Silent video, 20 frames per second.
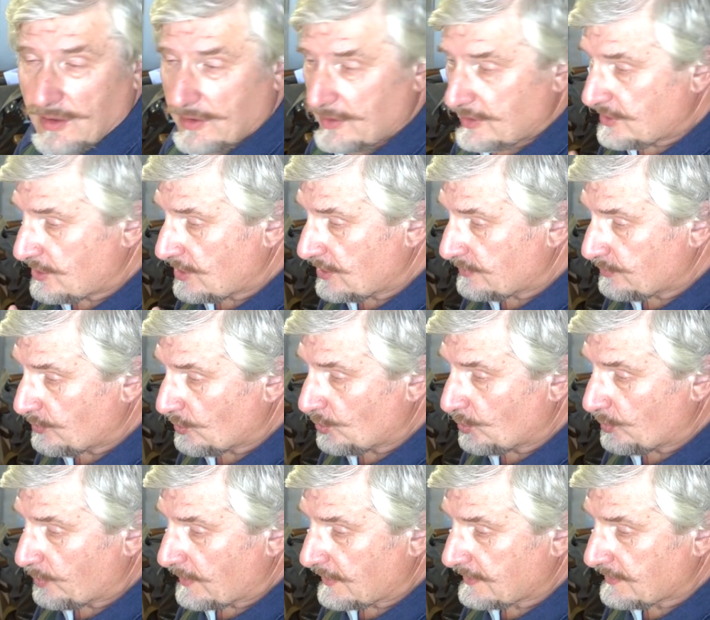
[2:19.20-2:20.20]
И через
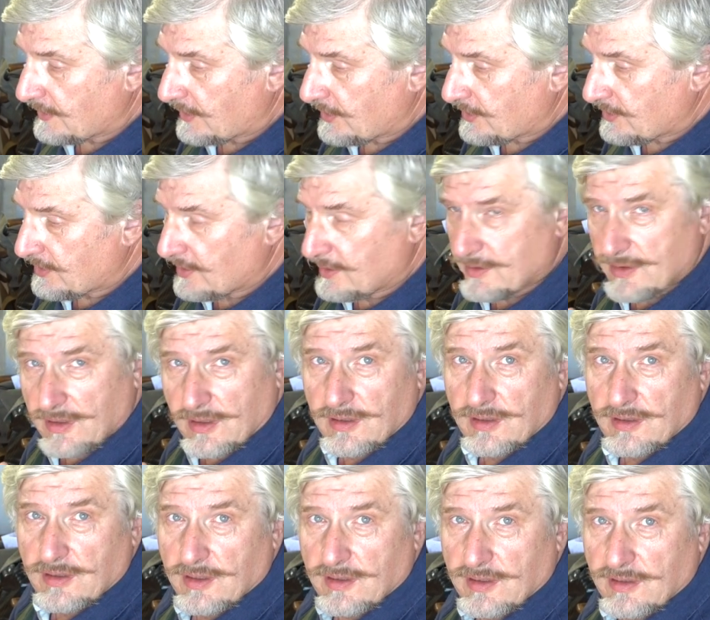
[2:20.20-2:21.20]
полупрозрачное
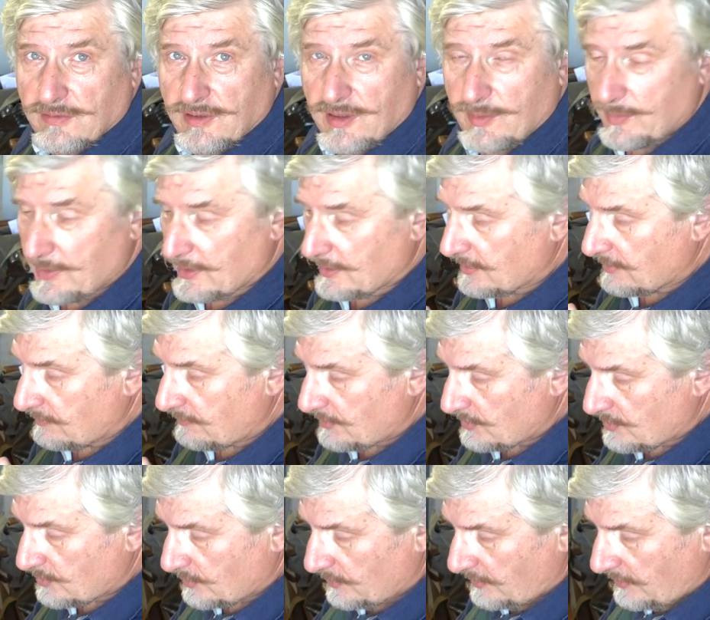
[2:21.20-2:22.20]
зеркало я одновременно
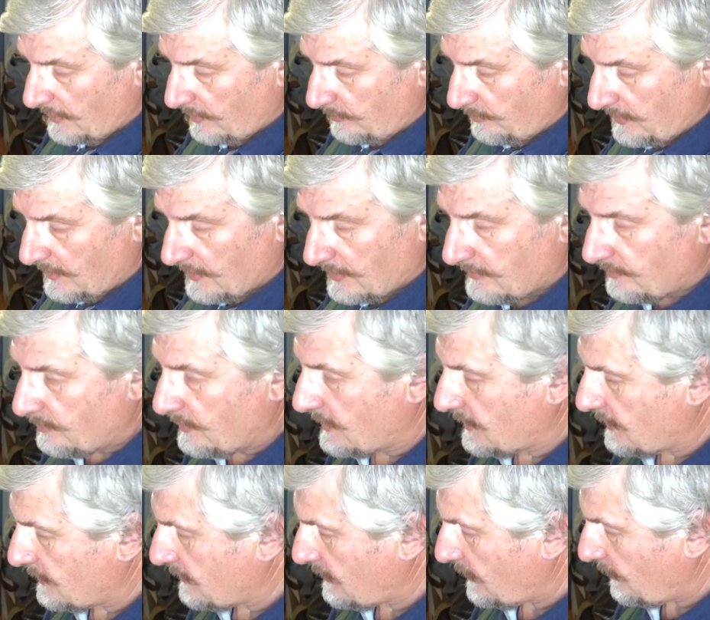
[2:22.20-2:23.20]
вижу и объект
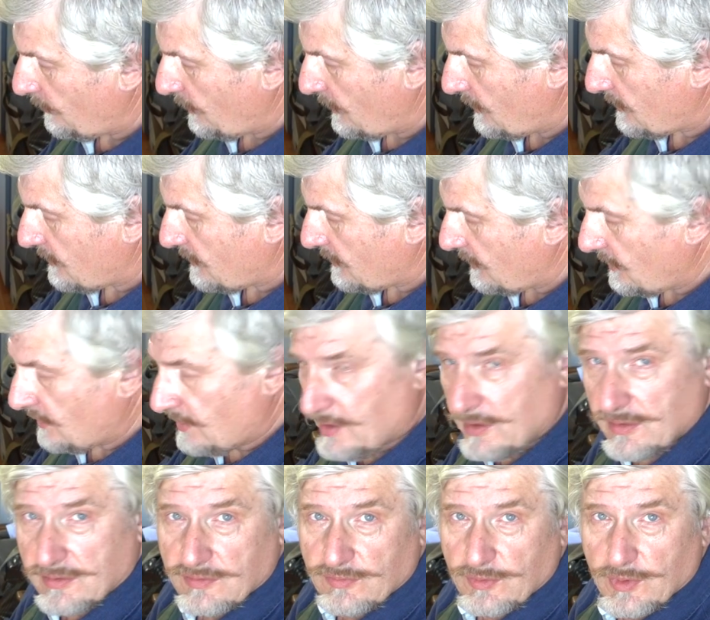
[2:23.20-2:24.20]
микроскопический,
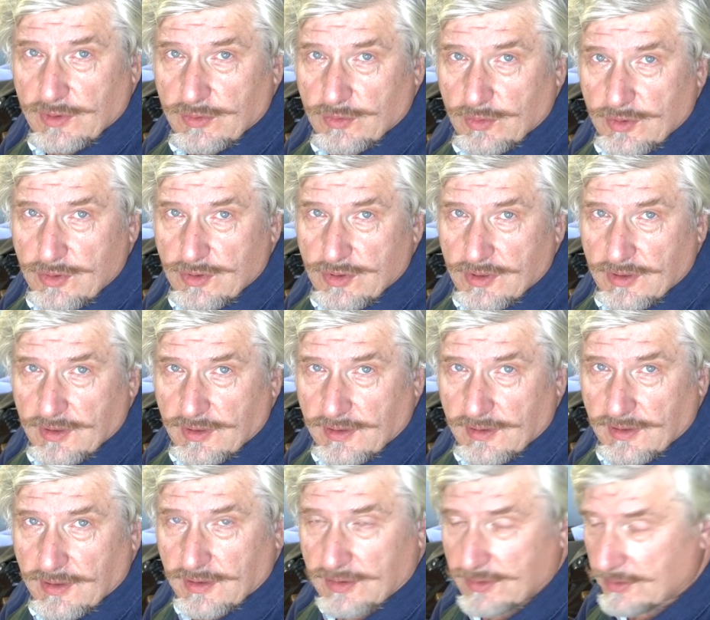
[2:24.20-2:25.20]
и свой кончик
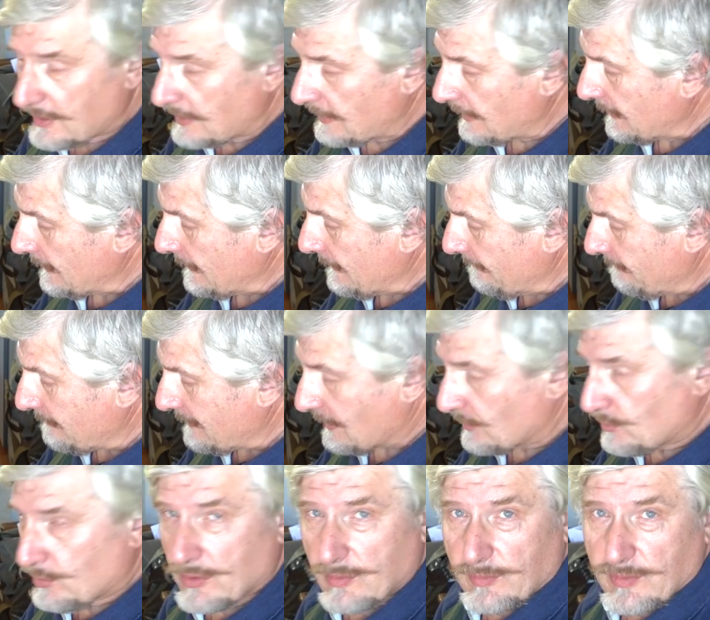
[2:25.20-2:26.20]
карандаша,
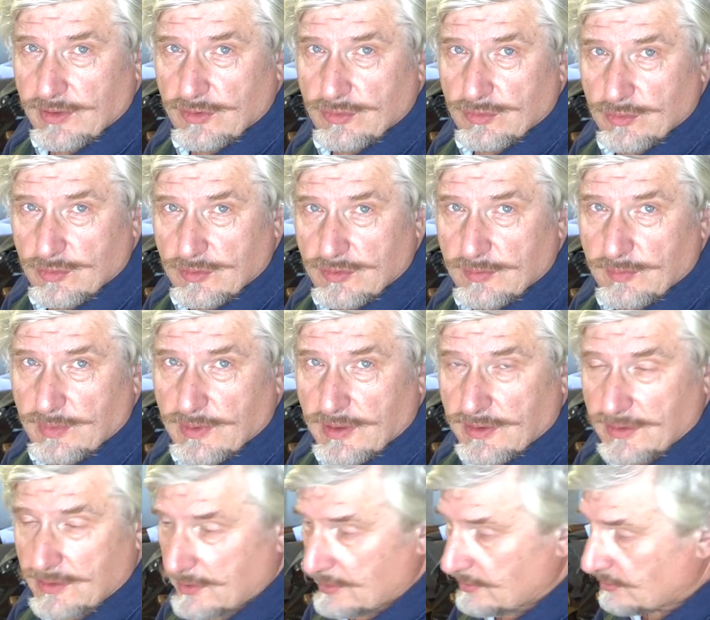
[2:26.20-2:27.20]
которым рисую
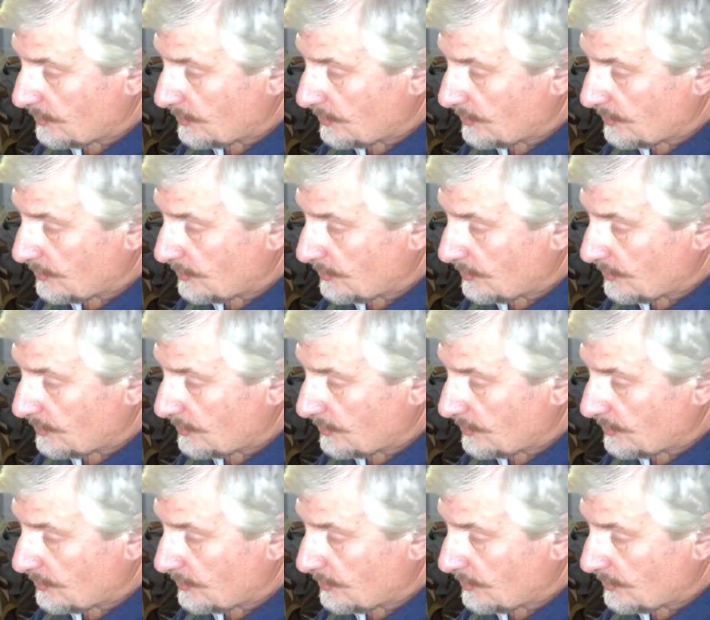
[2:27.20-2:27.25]
изображение.